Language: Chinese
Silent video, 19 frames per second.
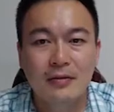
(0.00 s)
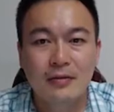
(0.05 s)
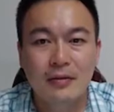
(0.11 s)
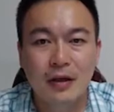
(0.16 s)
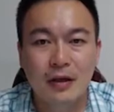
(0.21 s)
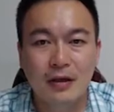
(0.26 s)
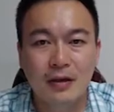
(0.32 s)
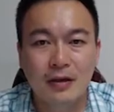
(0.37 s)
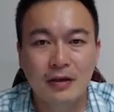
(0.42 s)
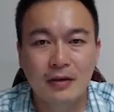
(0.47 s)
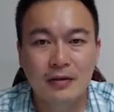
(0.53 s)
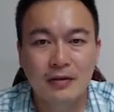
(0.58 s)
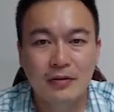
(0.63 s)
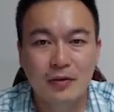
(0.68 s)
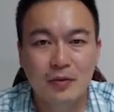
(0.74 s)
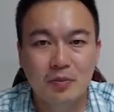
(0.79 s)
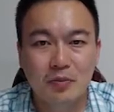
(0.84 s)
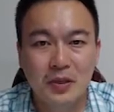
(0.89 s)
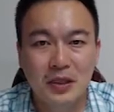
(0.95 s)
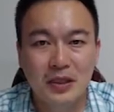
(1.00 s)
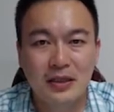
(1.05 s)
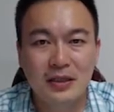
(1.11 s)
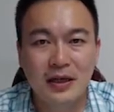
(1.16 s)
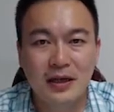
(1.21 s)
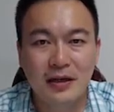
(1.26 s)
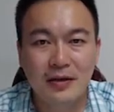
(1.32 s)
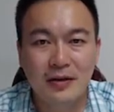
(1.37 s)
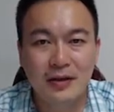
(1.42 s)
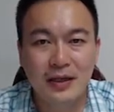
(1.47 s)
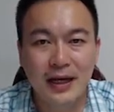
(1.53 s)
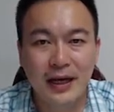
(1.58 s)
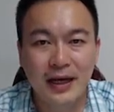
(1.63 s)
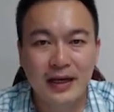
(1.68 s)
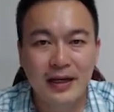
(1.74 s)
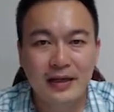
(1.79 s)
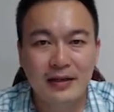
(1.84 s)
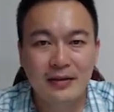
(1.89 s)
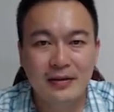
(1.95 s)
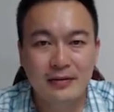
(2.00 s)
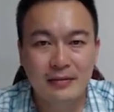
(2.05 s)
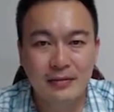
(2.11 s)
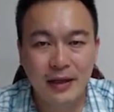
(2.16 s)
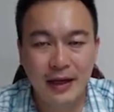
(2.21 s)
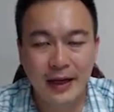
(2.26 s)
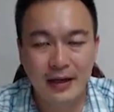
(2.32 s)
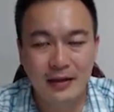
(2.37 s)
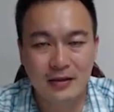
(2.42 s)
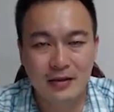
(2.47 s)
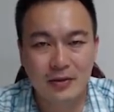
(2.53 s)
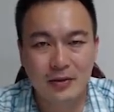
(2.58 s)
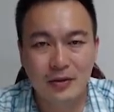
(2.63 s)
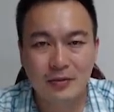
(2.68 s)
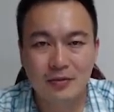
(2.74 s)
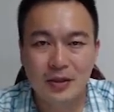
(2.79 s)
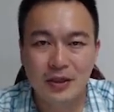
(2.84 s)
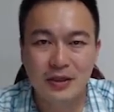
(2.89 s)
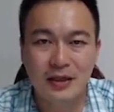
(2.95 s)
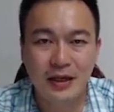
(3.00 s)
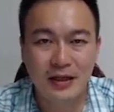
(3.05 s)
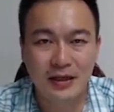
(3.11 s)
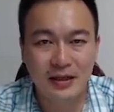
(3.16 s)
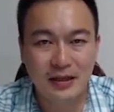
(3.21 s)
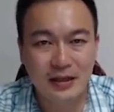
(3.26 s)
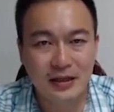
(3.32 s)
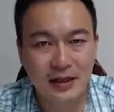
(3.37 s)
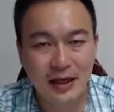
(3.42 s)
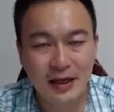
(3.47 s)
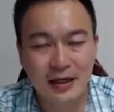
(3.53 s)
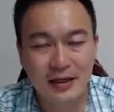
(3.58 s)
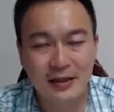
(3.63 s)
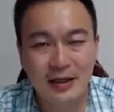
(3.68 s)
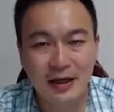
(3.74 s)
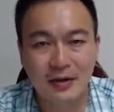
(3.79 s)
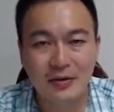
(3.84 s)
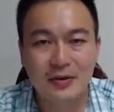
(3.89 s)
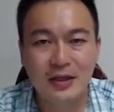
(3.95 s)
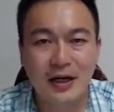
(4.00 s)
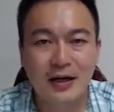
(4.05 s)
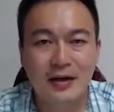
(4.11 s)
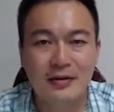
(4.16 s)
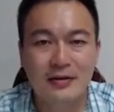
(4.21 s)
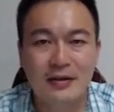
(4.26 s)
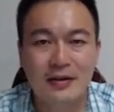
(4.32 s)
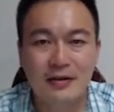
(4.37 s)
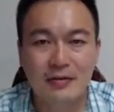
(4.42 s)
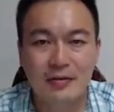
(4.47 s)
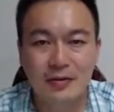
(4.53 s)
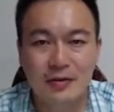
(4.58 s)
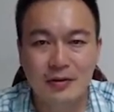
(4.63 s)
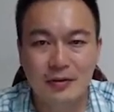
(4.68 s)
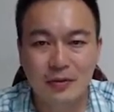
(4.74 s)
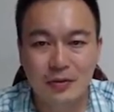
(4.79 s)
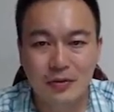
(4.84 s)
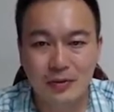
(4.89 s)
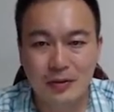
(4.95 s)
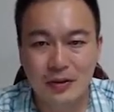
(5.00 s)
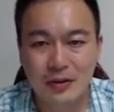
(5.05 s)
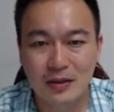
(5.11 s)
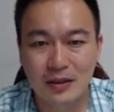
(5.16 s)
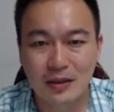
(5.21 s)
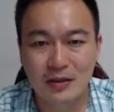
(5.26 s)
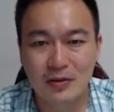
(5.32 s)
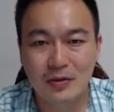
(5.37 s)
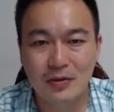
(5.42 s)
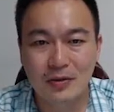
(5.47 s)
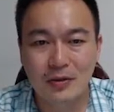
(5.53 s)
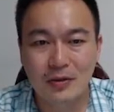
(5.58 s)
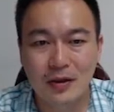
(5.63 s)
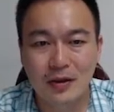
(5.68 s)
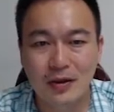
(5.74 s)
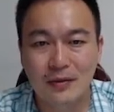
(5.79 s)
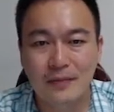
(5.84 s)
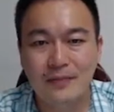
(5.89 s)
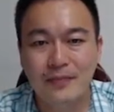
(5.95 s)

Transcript: 呃 P 等于 kx 或 P 等于 k delta，那个就是胡克定律，好，